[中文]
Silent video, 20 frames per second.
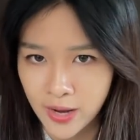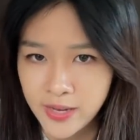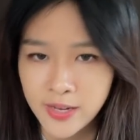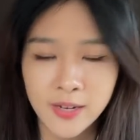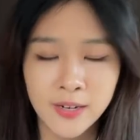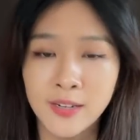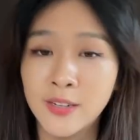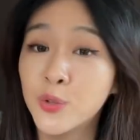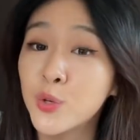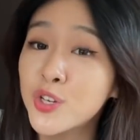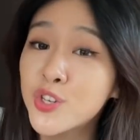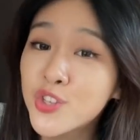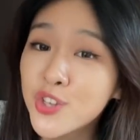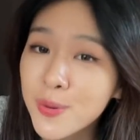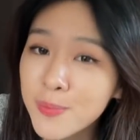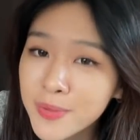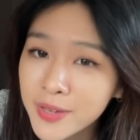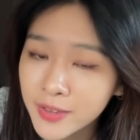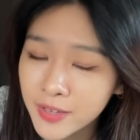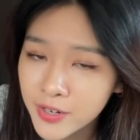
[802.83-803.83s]
一个人对生
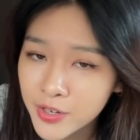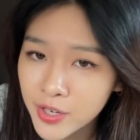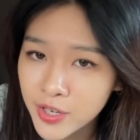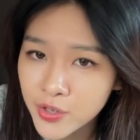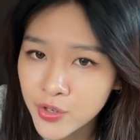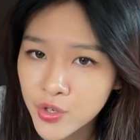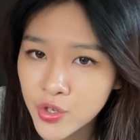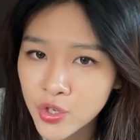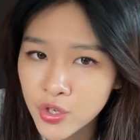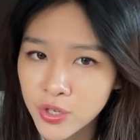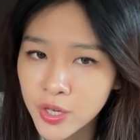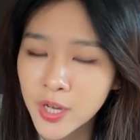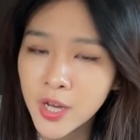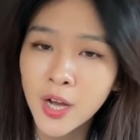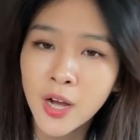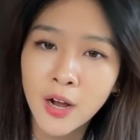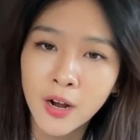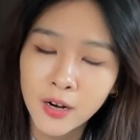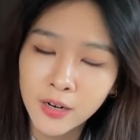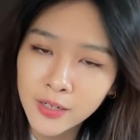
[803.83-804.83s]
命的认识。
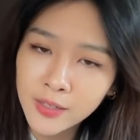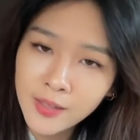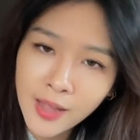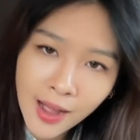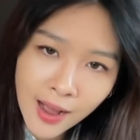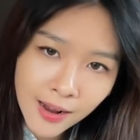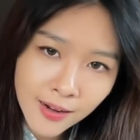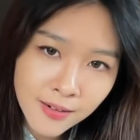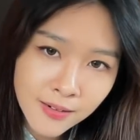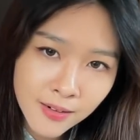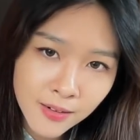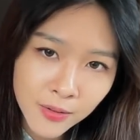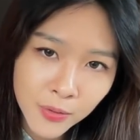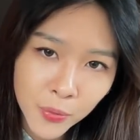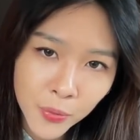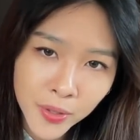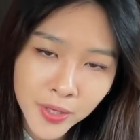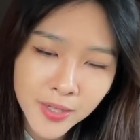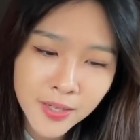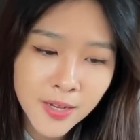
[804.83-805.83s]
而他认
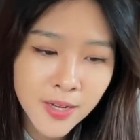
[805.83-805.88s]
为